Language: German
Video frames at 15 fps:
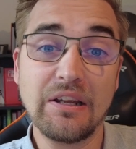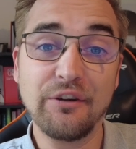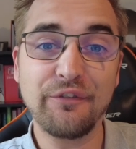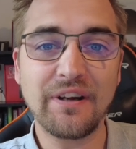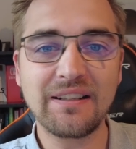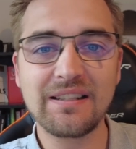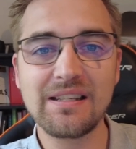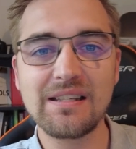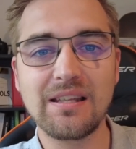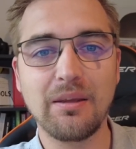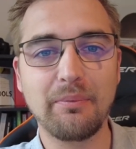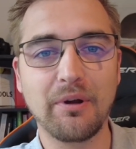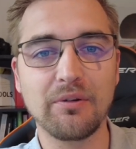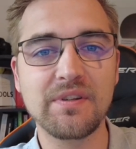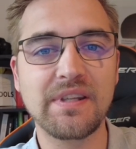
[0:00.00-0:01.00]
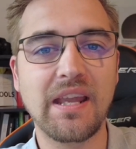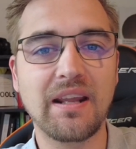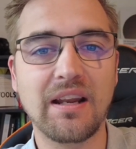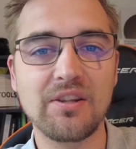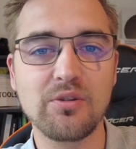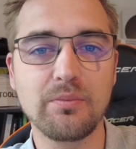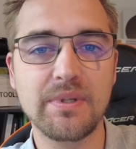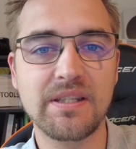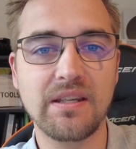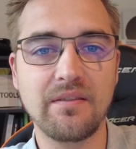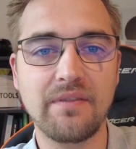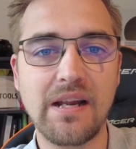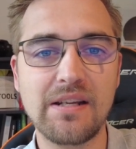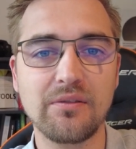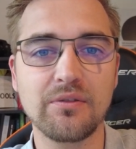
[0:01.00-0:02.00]
Fakt ist, bei uns geht gerade so ein bisschen
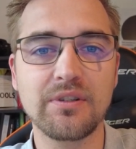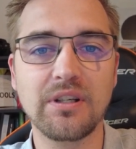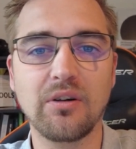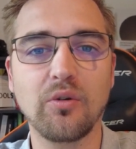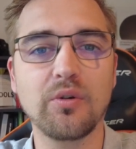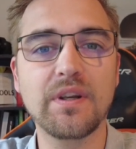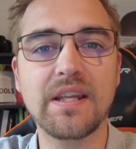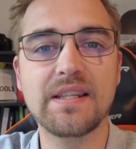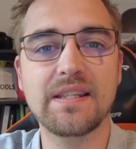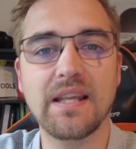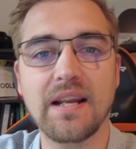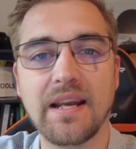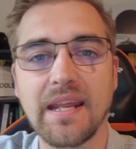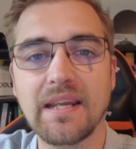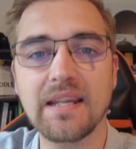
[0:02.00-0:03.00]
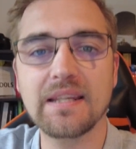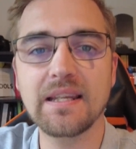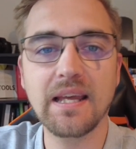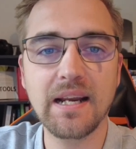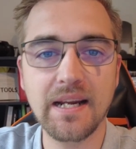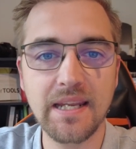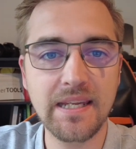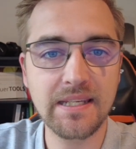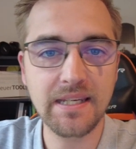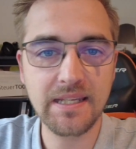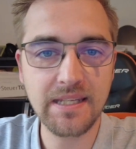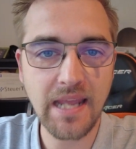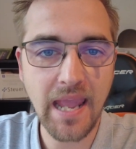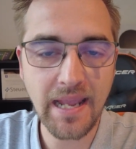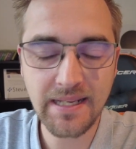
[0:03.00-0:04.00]
die Welt unter und es regnet
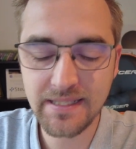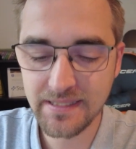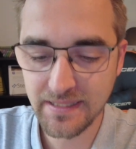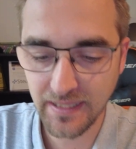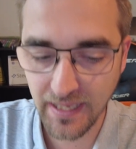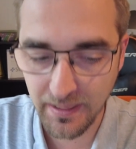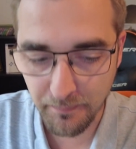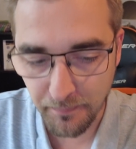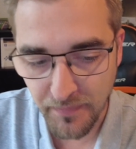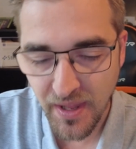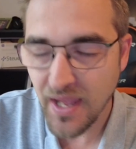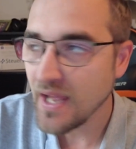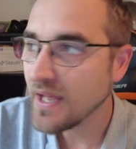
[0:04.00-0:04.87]
richtig extrem.